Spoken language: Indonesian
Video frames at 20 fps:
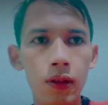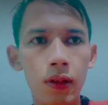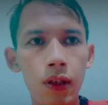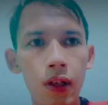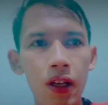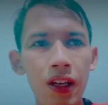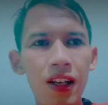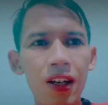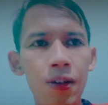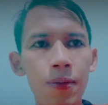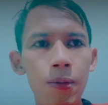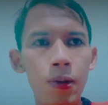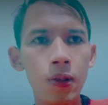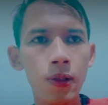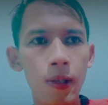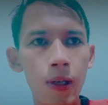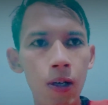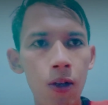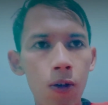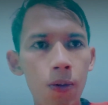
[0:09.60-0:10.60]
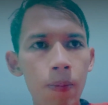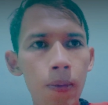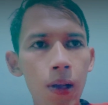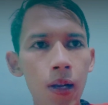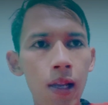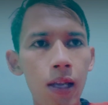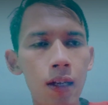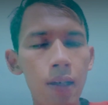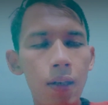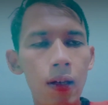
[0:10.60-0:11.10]
Ya lo bos, jangan lupa
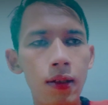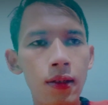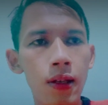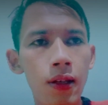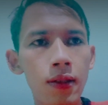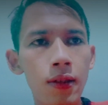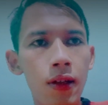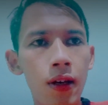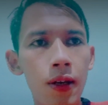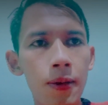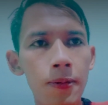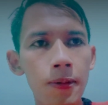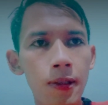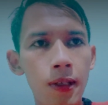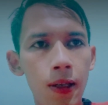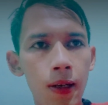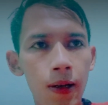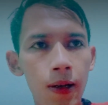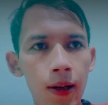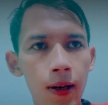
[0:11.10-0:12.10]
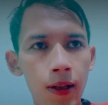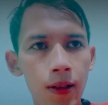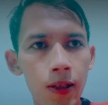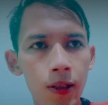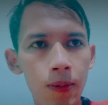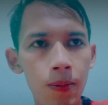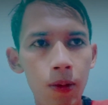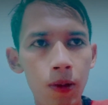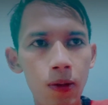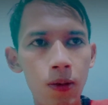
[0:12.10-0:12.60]
like dan subscribe secara gratis
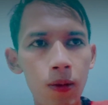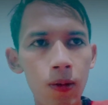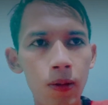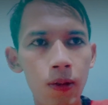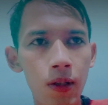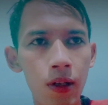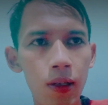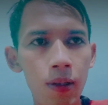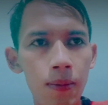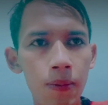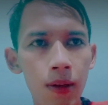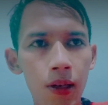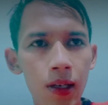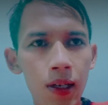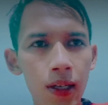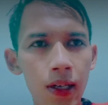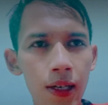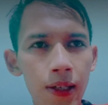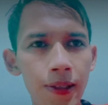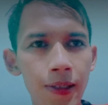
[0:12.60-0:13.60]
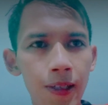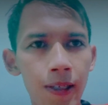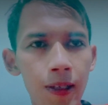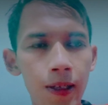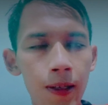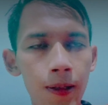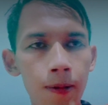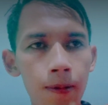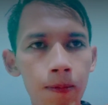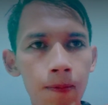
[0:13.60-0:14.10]
bosku. Terima kasih.
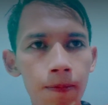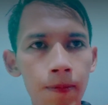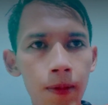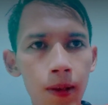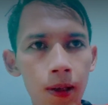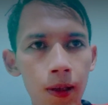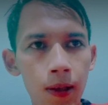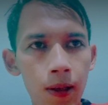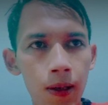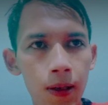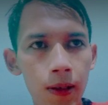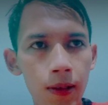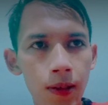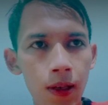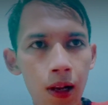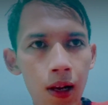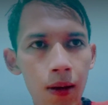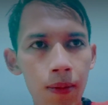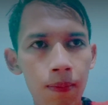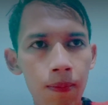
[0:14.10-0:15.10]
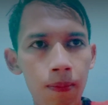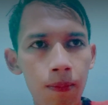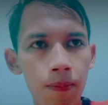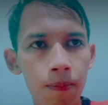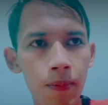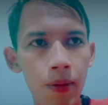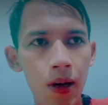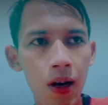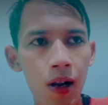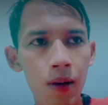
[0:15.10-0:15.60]
Salam
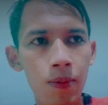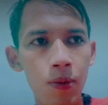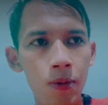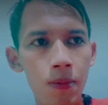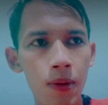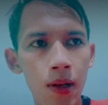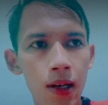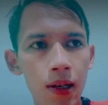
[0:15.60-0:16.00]
viral football.